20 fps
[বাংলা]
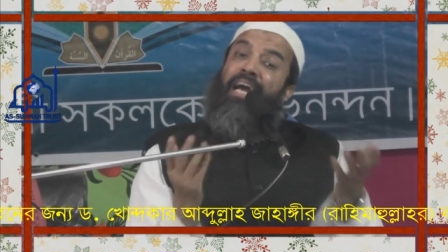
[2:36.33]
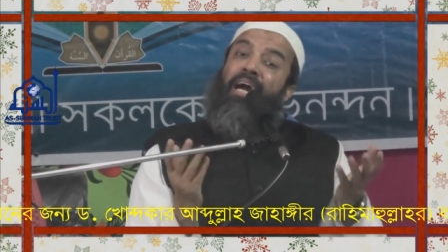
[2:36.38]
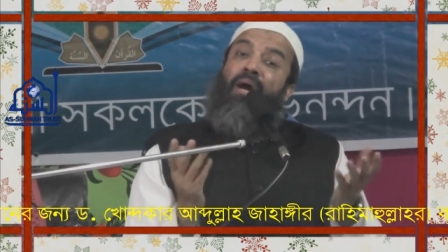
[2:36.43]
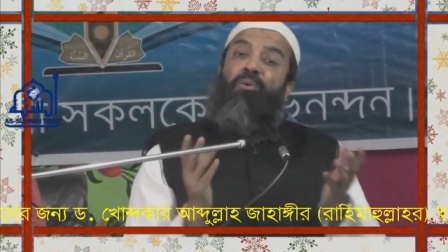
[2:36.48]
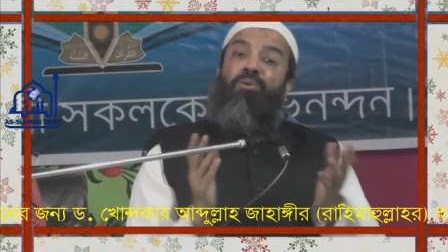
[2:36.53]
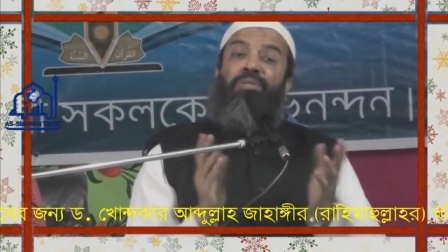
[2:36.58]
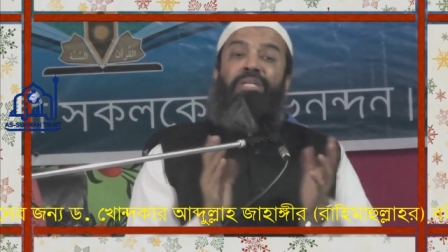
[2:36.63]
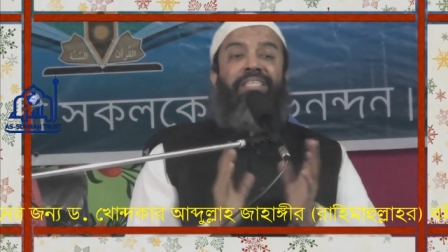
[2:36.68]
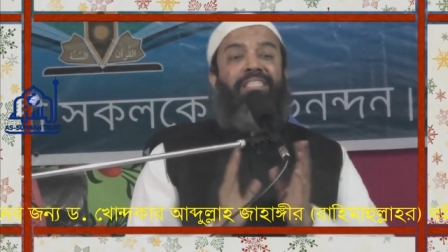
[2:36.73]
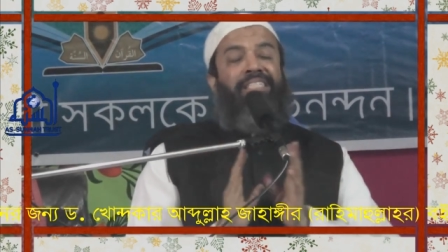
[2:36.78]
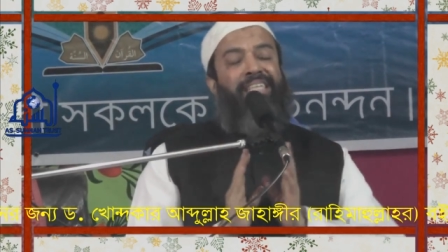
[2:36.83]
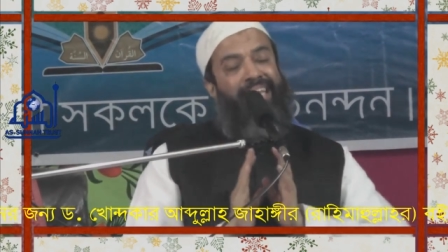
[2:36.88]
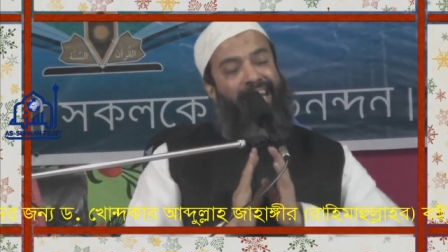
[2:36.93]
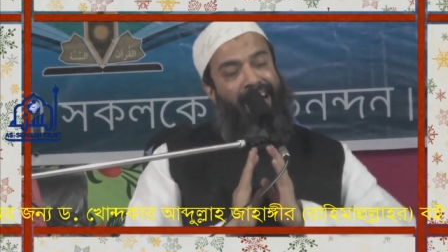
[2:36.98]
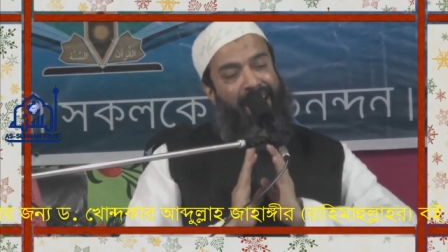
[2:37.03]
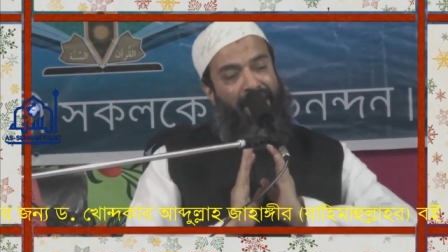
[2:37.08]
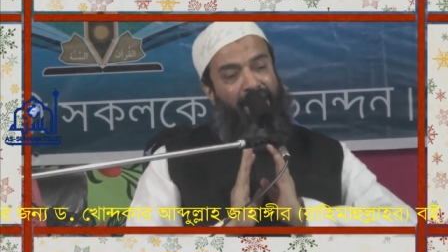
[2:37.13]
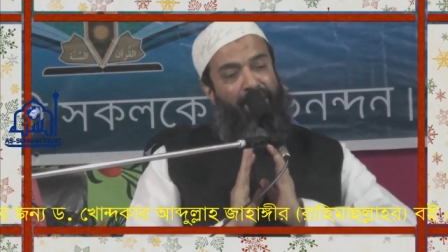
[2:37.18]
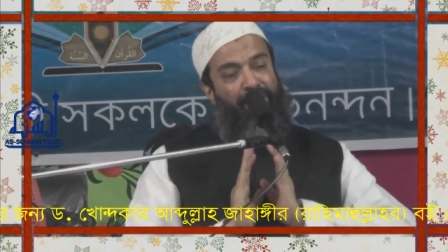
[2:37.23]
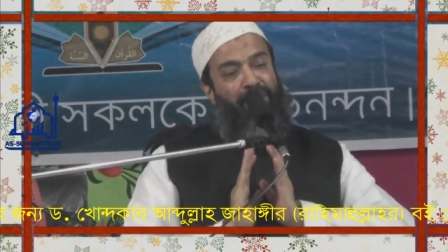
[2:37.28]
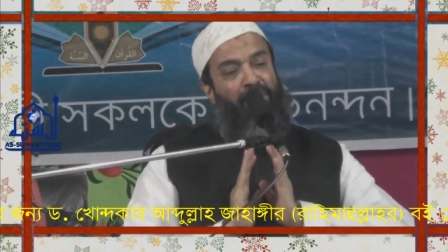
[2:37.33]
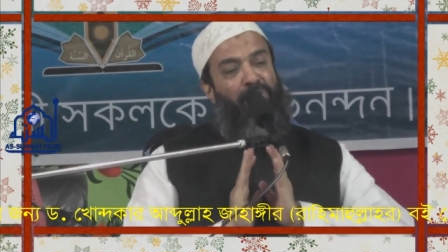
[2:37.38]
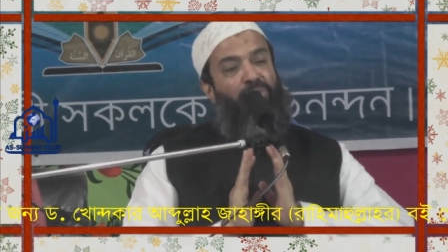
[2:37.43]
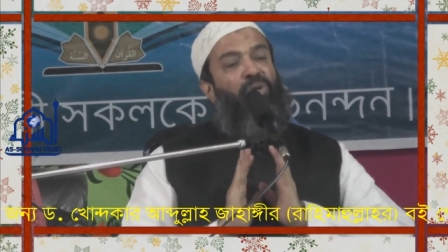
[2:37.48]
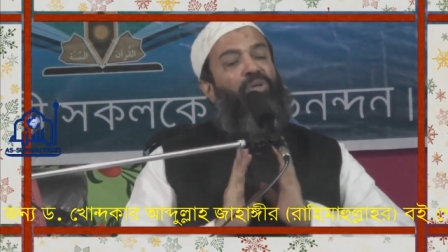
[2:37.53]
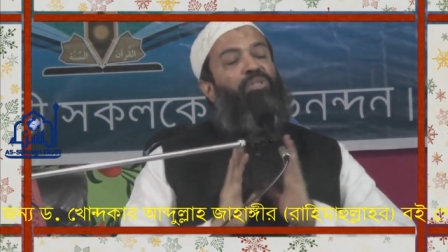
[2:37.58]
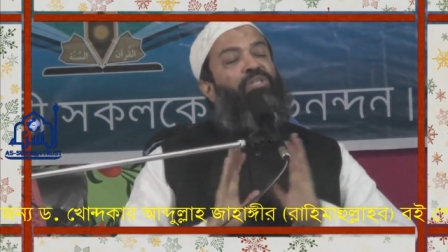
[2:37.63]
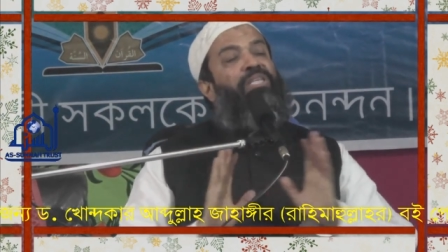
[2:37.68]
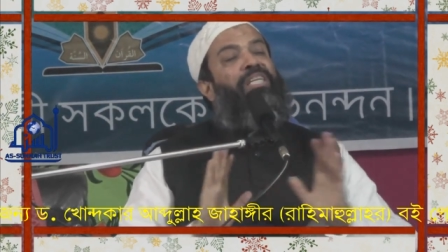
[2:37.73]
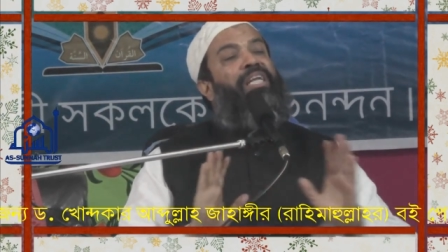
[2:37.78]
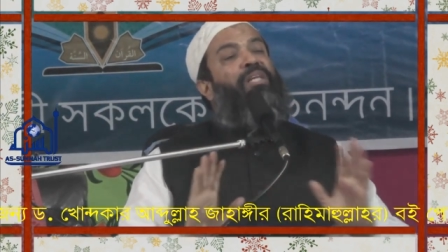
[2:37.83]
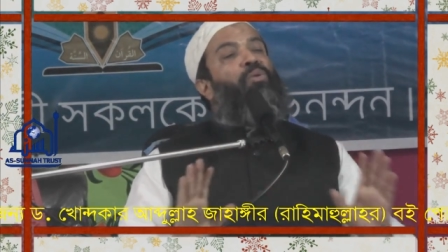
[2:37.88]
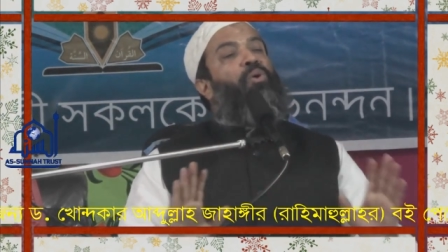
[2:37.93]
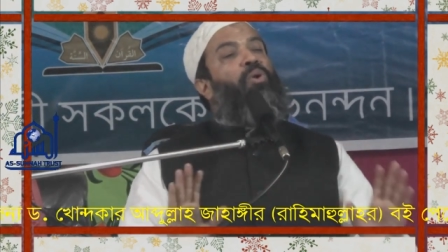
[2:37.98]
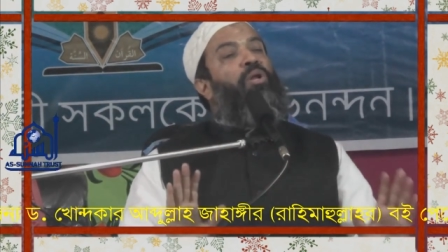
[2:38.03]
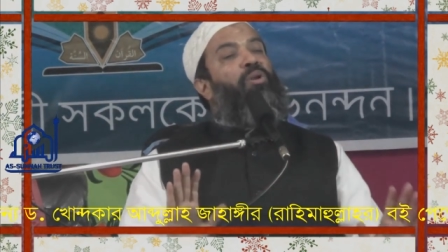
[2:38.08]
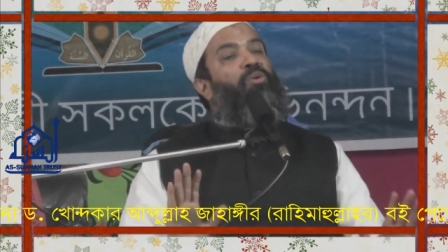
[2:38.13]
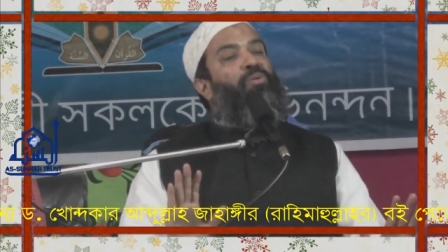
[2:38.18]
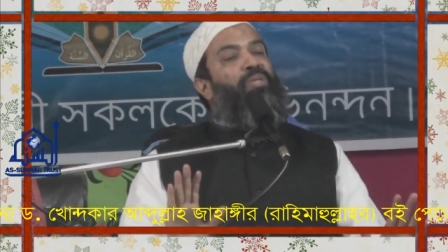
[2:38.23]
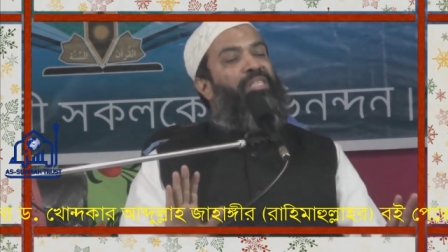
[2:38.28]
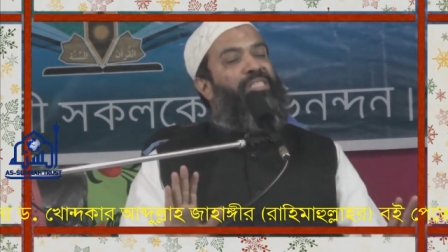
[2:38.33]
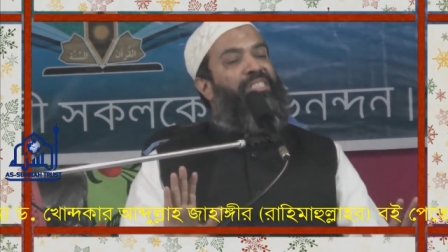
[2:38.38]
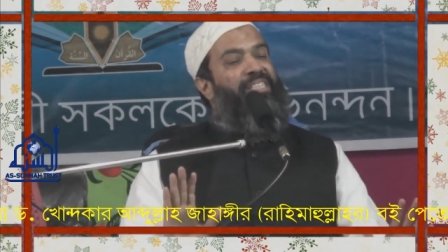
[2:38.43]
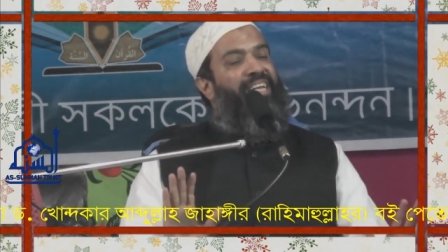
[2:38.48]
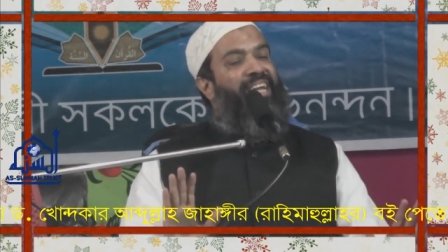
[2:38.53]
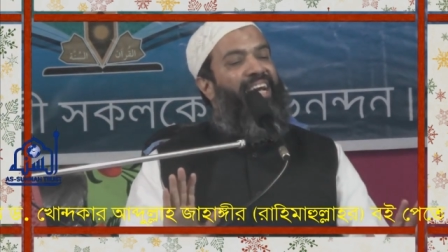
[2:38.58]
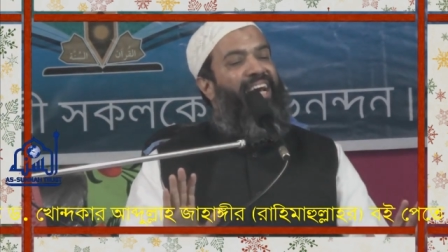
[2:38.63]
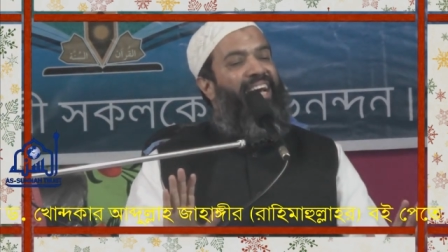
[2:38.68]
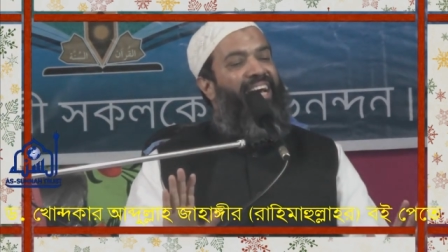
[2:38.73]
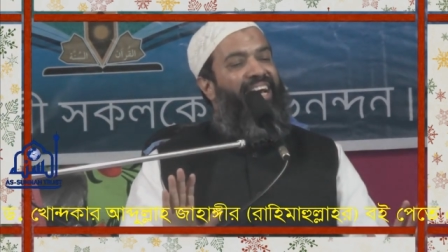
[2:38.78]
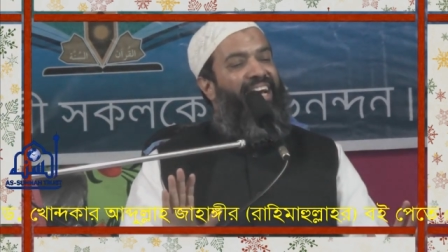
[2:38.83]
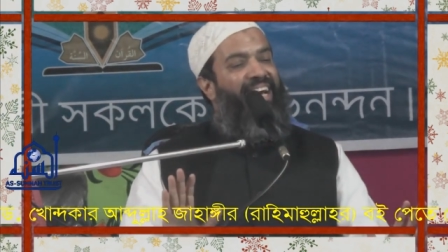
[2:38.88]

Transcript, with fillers: টাকাও দিচ্ছে না এগ্রিমেন্টও করছে না দলিলও দিচ্ছে না